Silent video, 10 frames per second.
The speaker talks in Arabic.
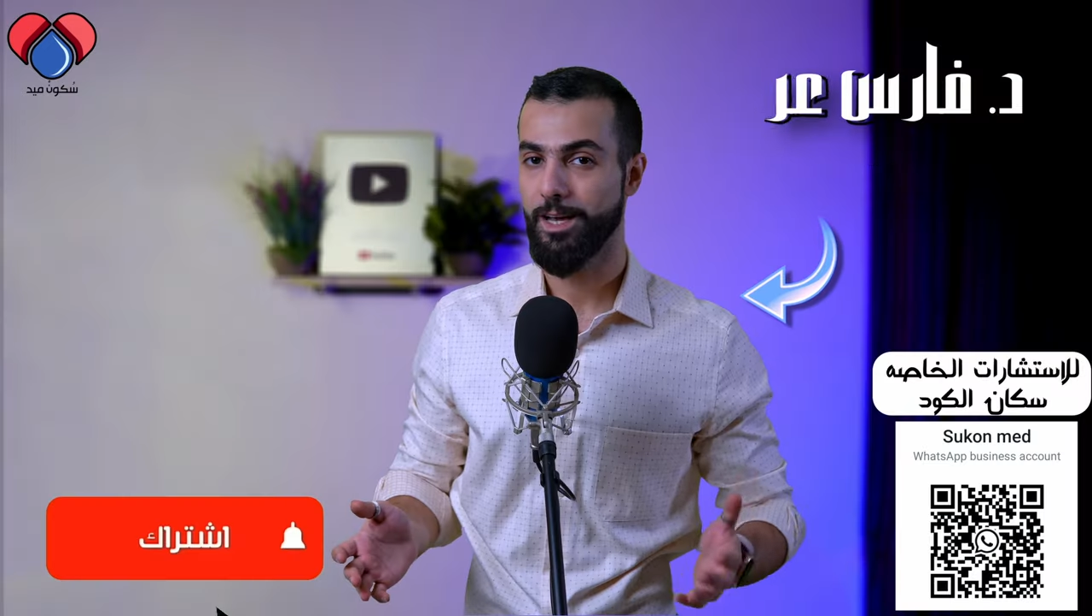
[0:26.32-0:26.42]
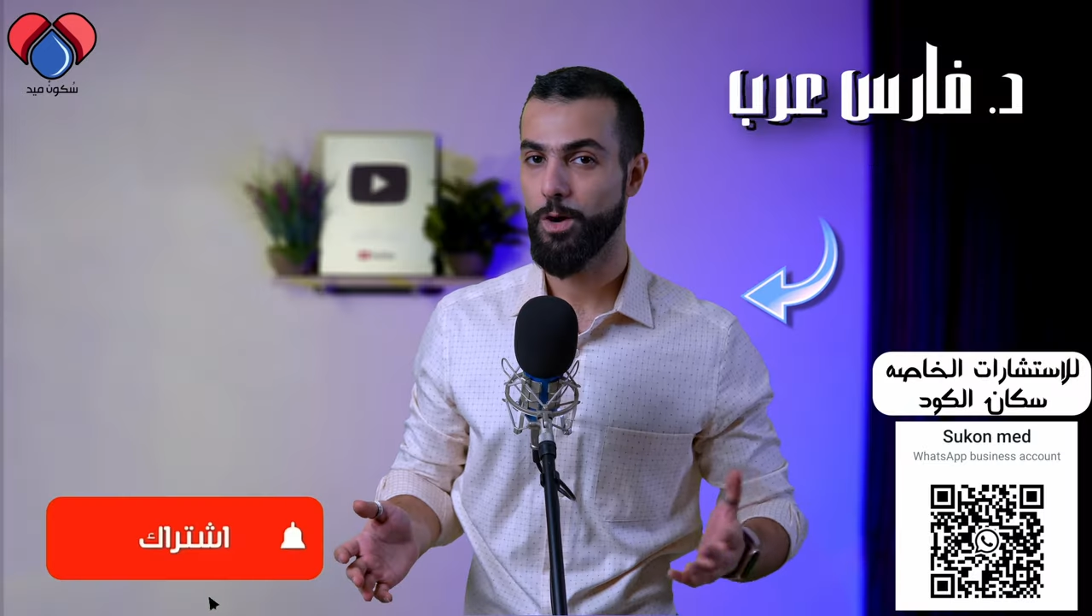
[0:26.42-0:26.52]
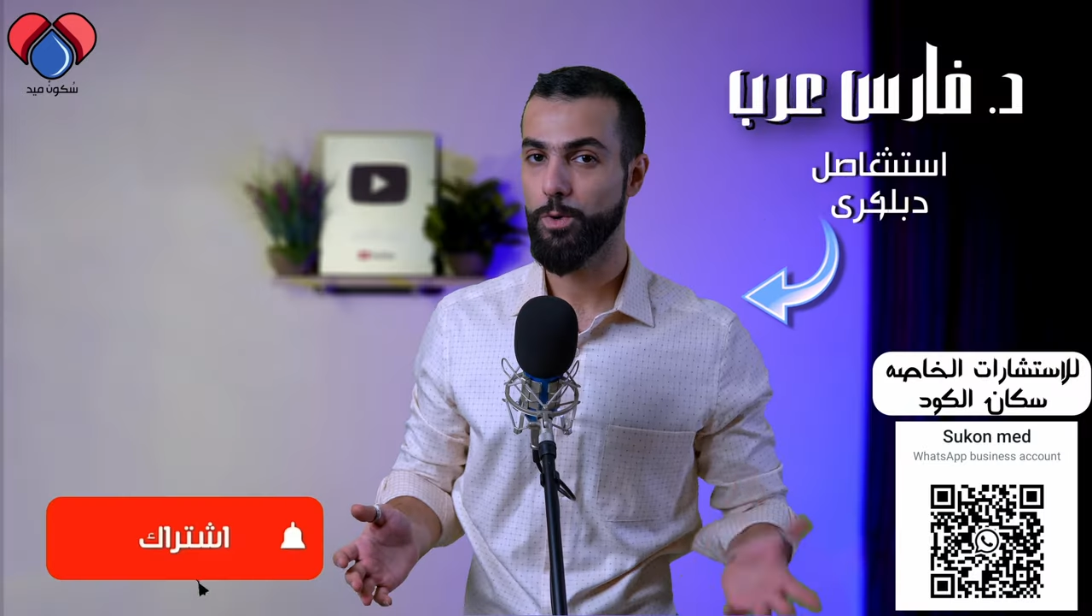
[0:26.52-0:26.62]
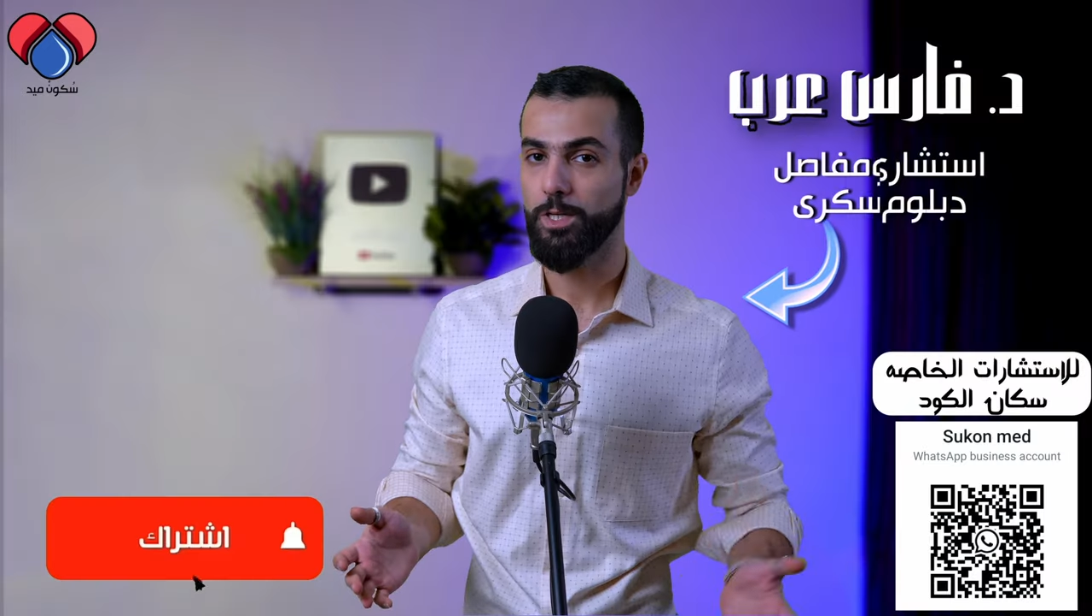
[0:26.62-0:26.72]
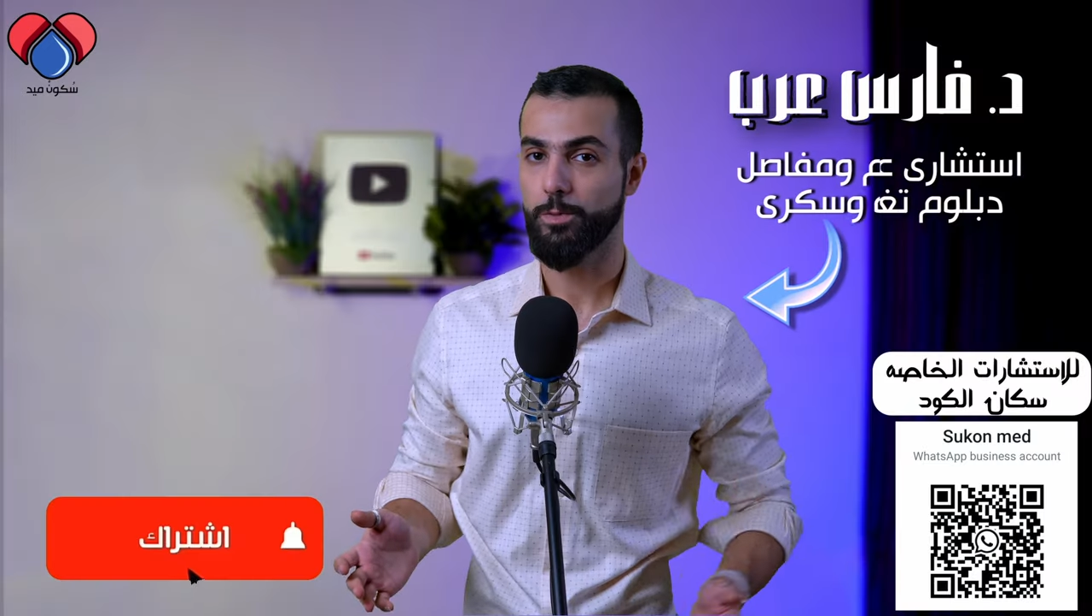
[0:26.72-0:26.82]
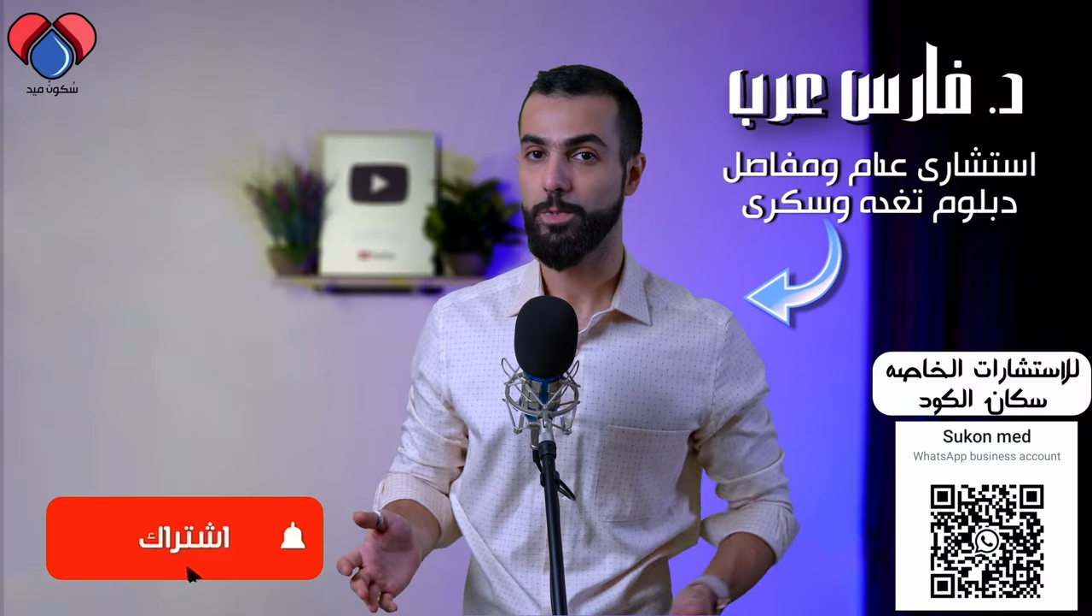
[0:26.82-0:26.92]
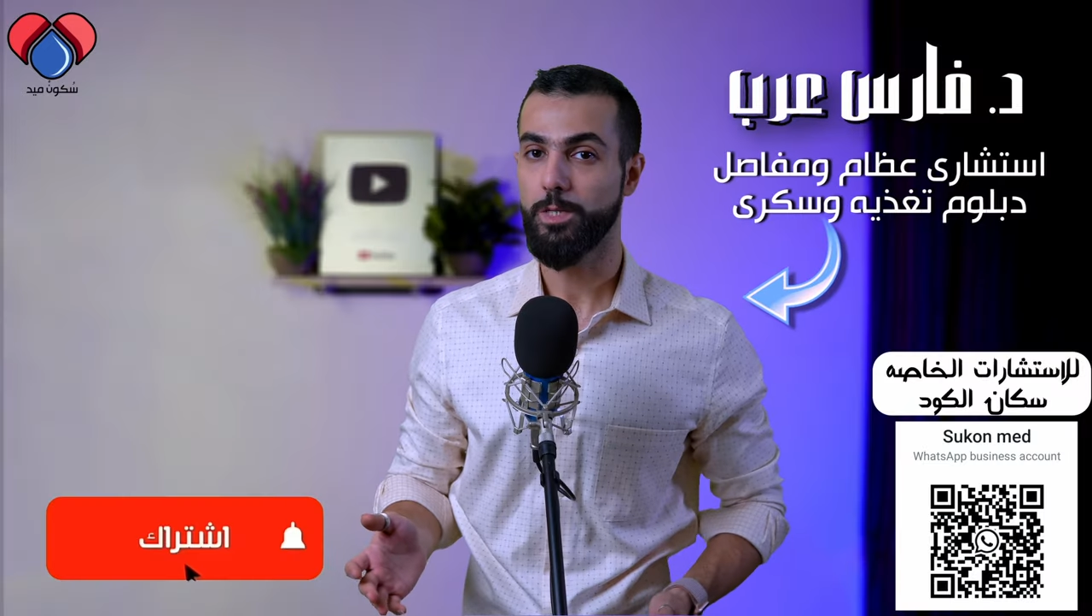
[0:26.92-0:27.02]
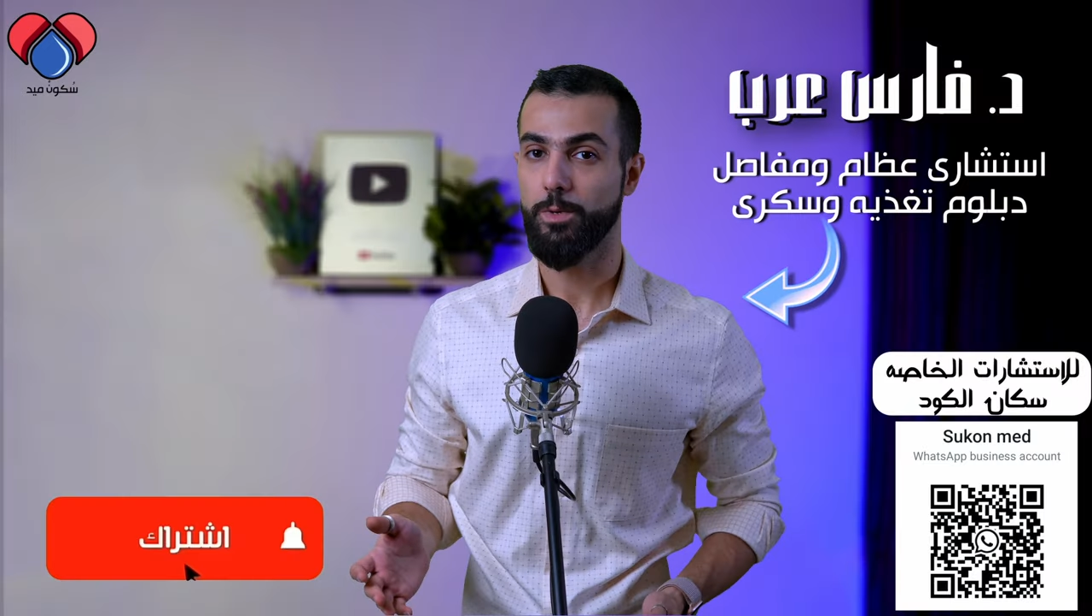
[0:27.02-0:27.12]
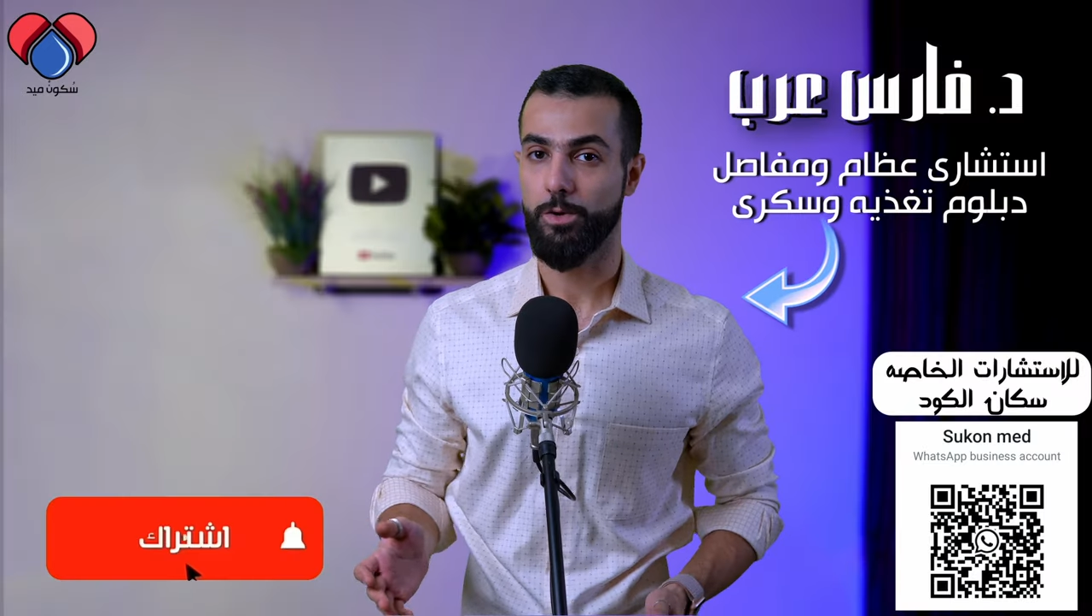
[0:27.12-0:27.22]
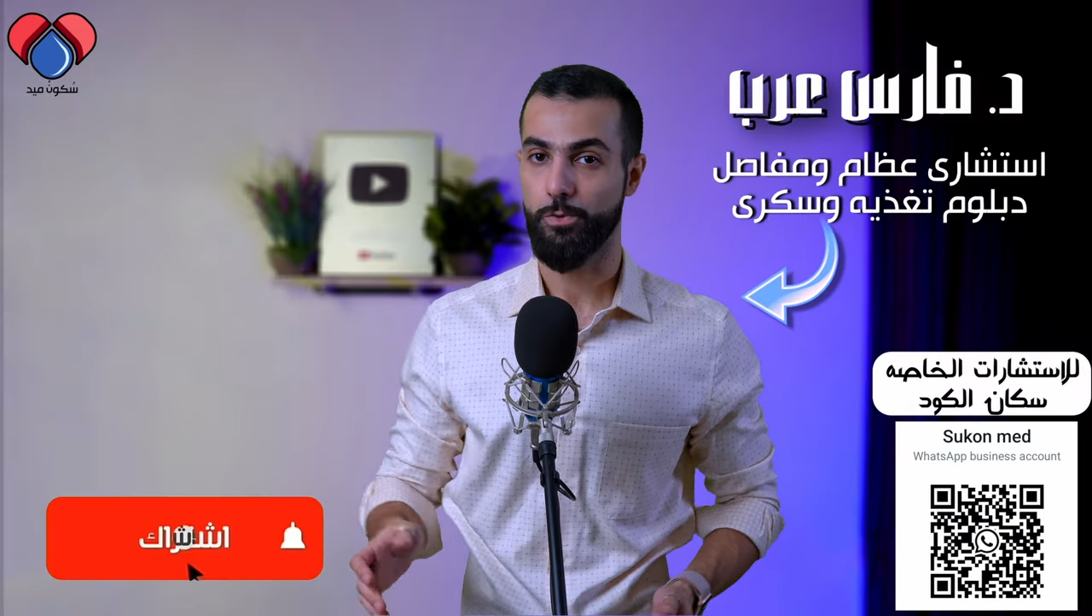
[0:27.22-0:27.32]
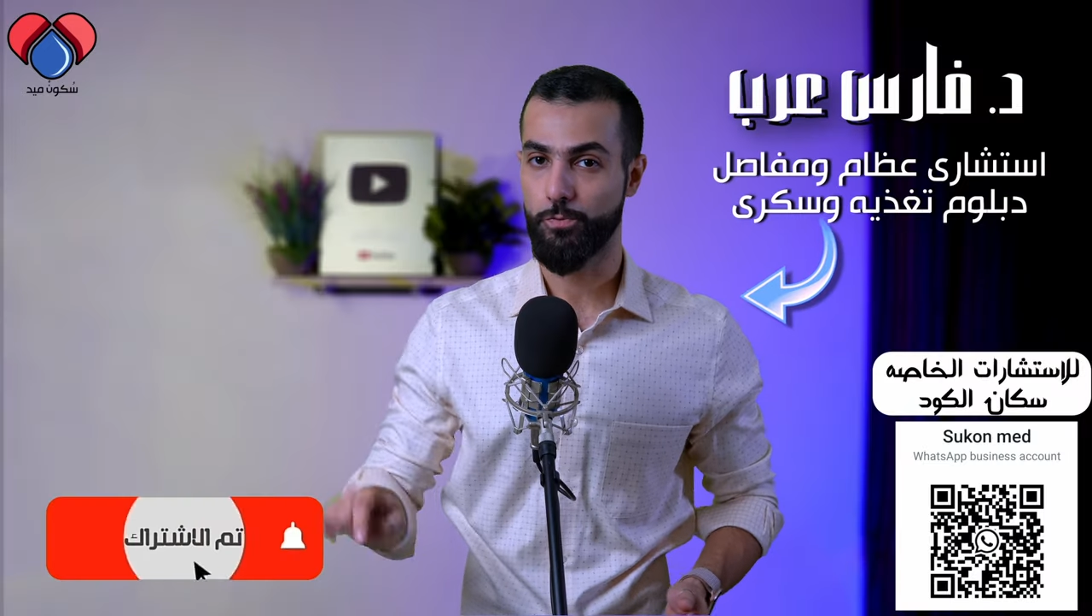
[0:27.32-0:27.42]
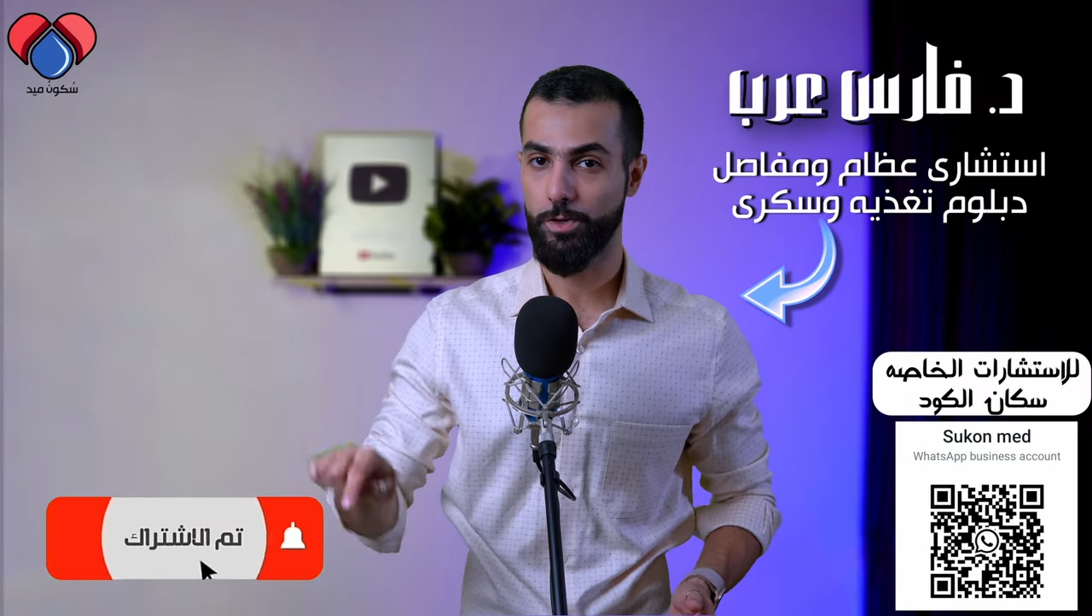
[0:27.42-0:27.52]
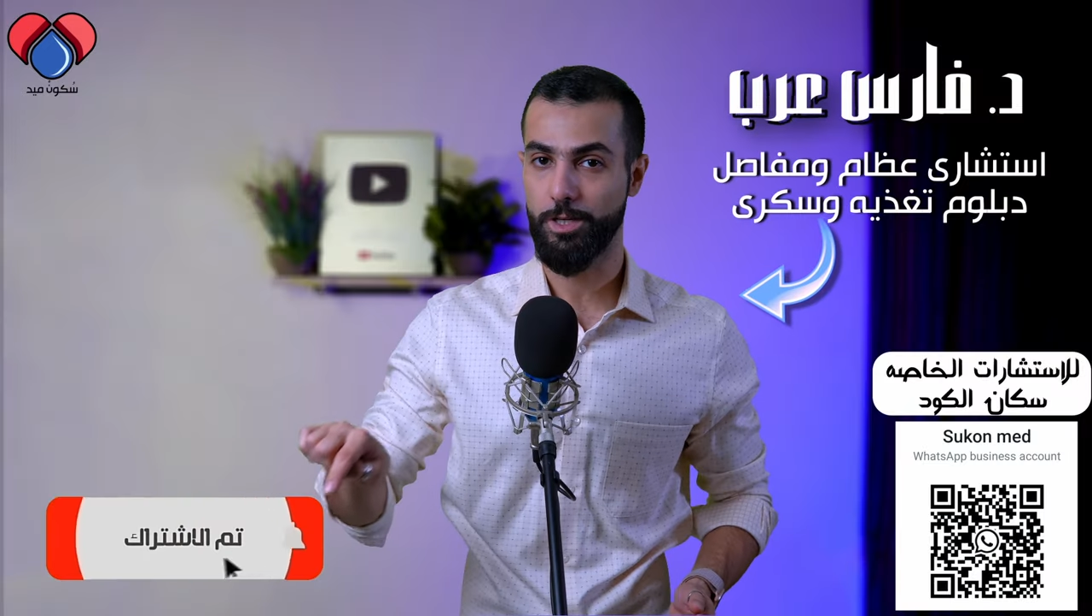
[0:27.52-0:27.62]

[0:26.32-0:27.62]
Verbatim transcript: أولا اعمل لي معروف